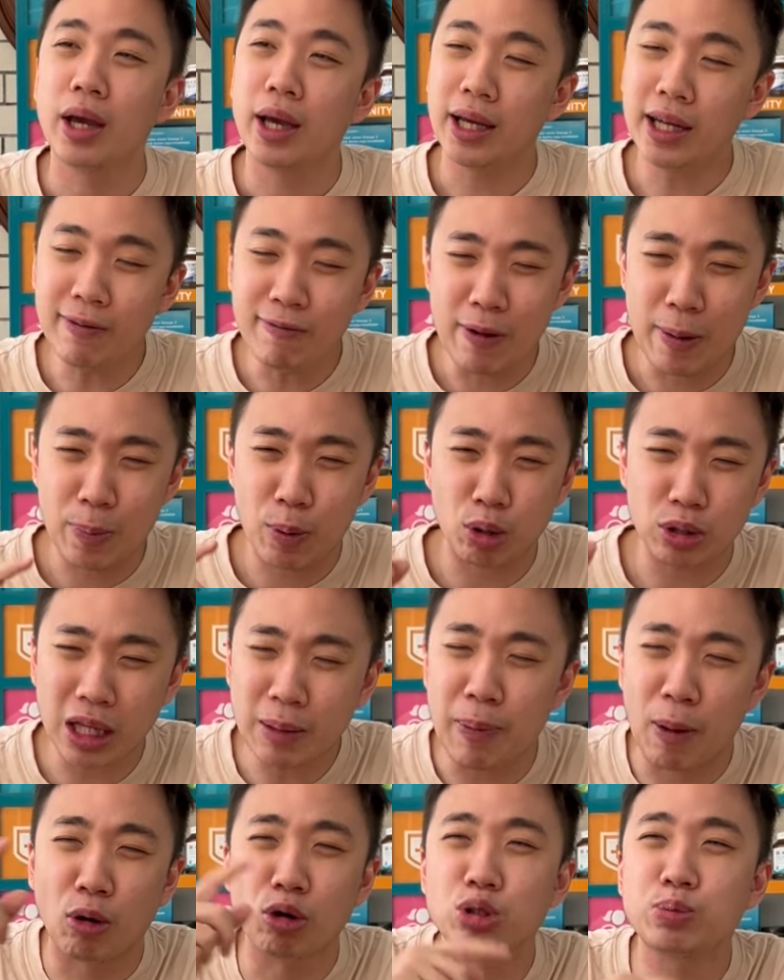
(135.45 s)
ini whey protein
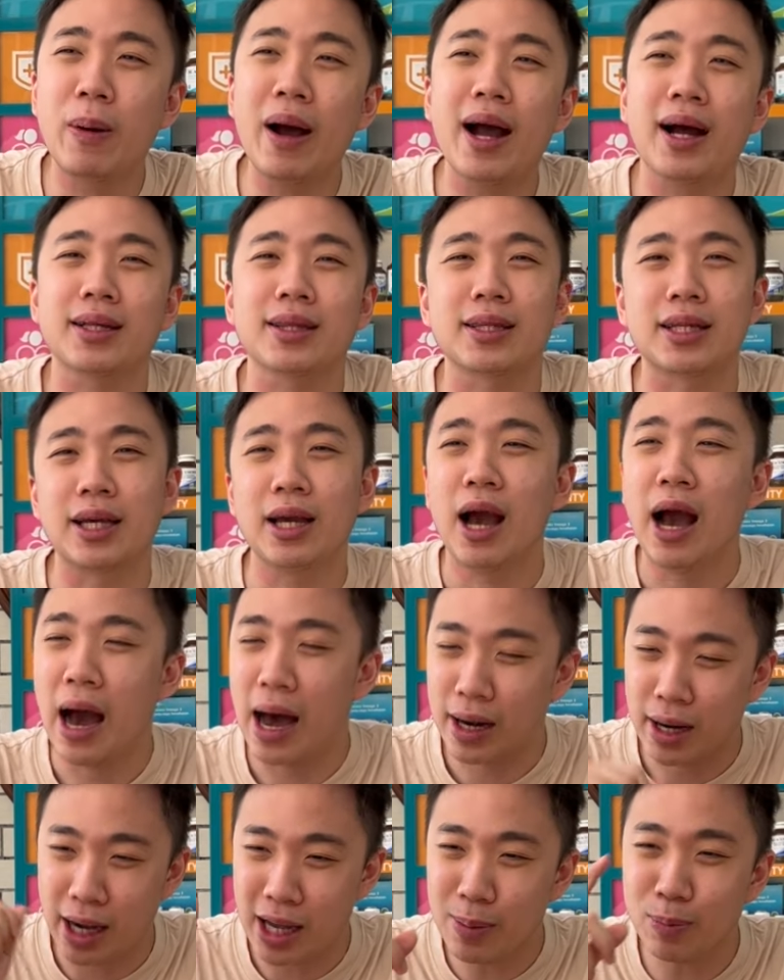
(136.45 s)
bagus banget nih
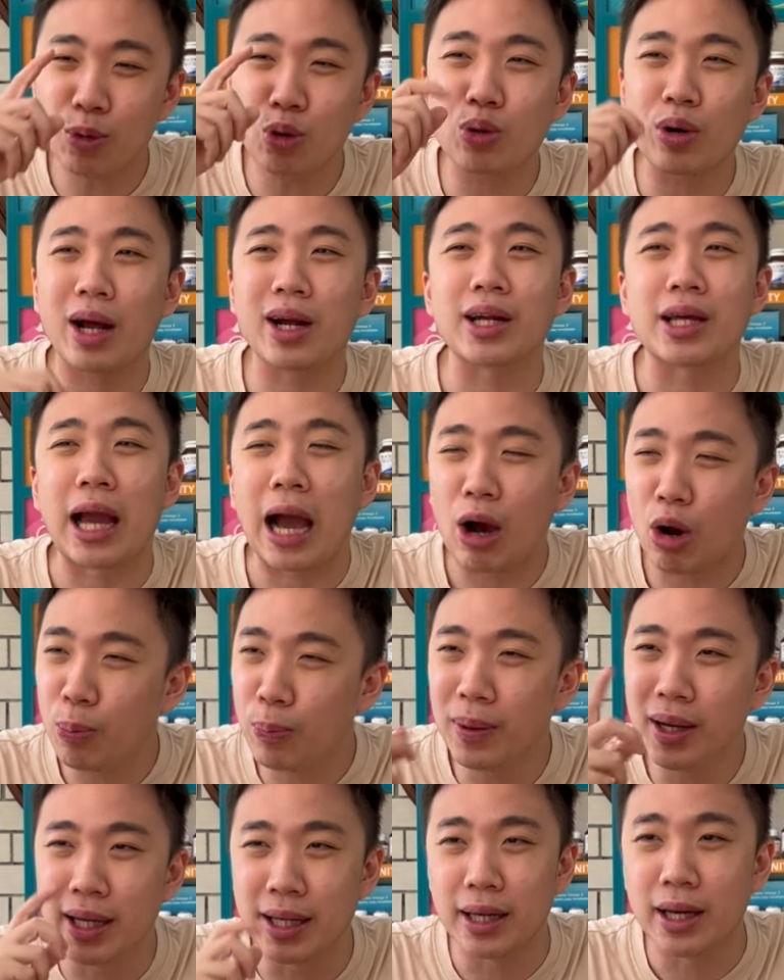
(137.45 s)
harganya murah nih aku
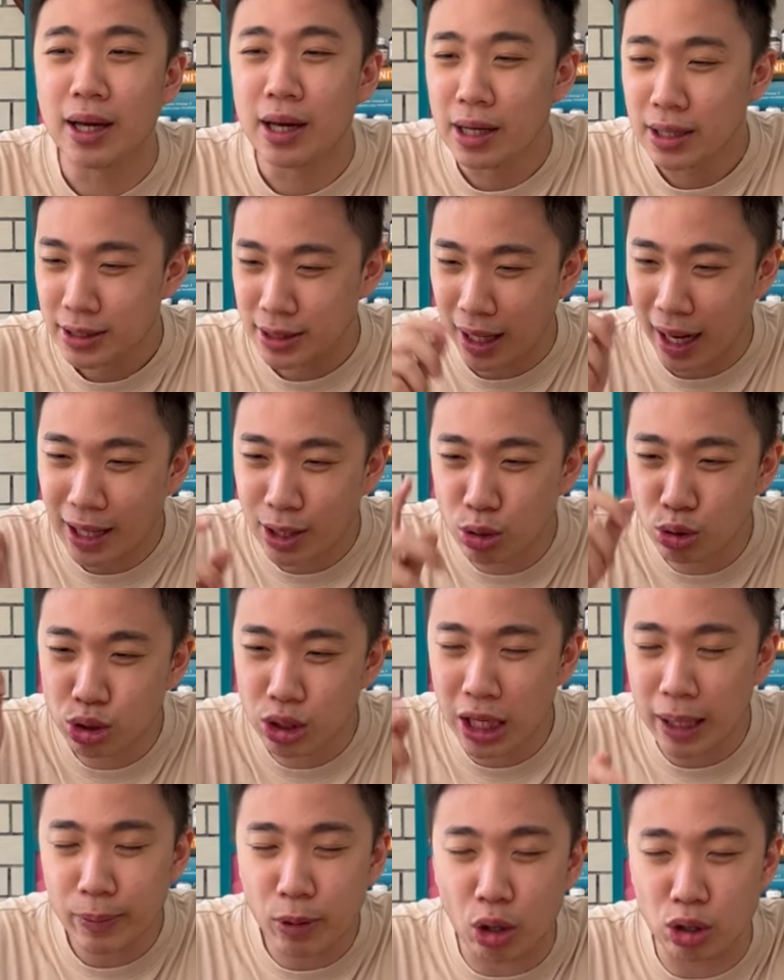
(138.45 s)
beli setelah
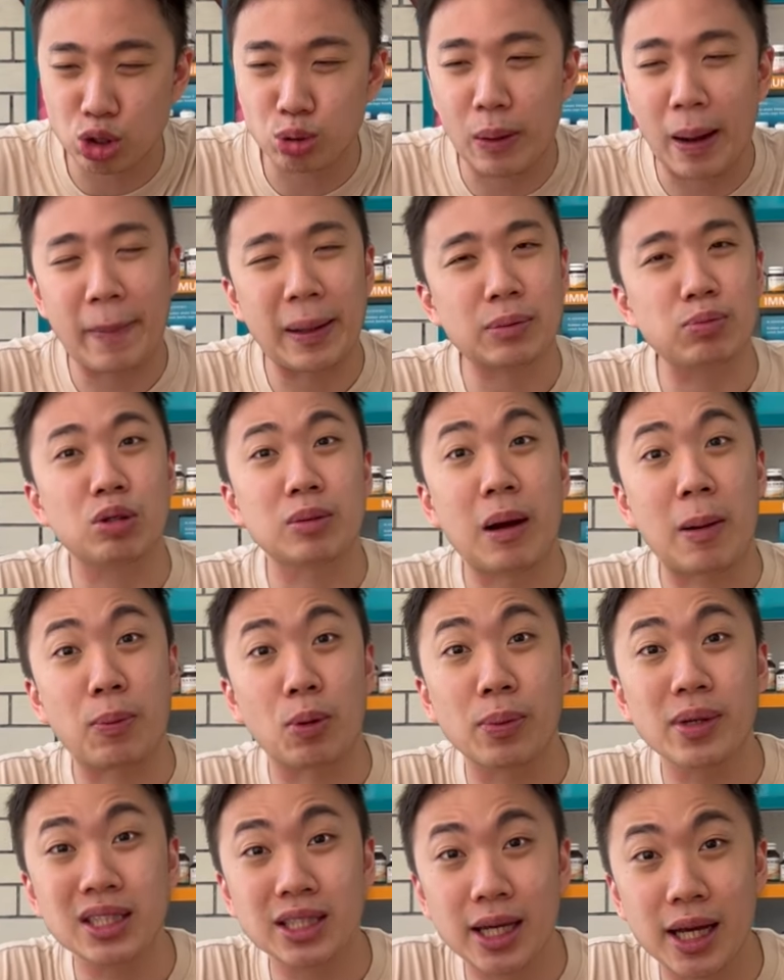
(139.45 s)
diuji lab kok cuma
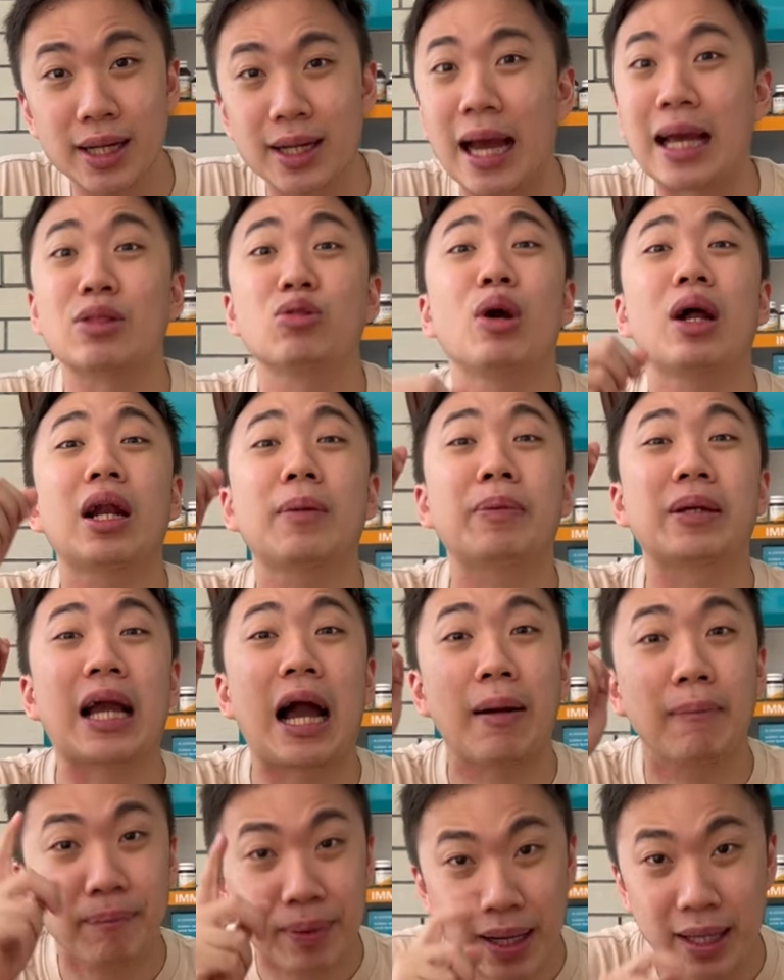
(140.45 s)
40-50% nah itu yang lebih
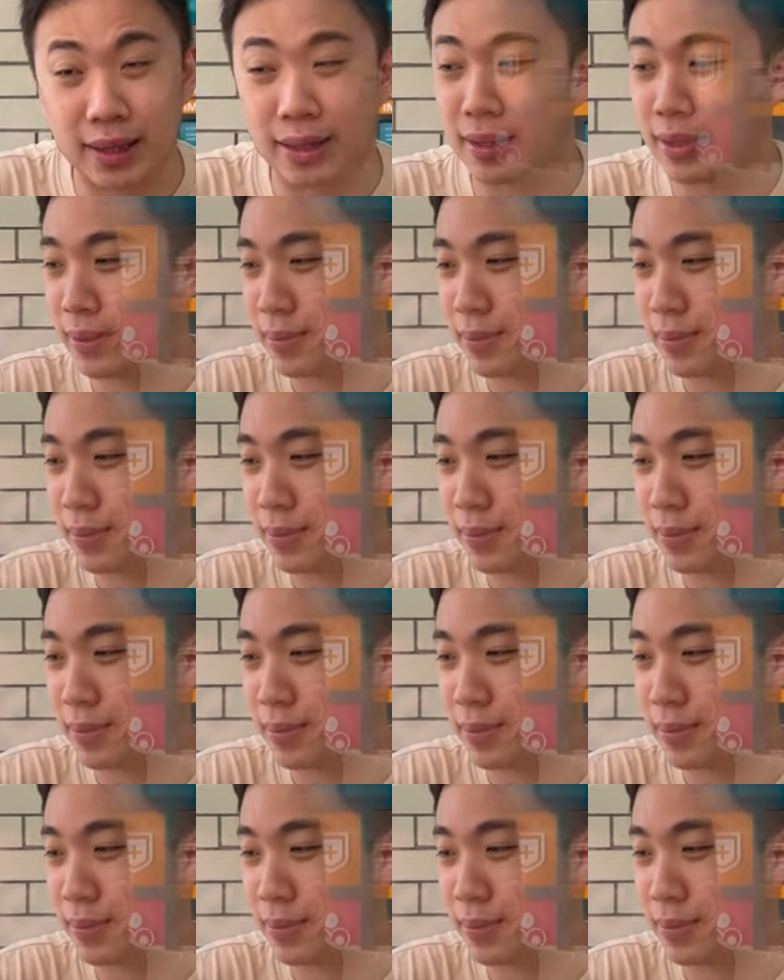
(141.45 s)
kampret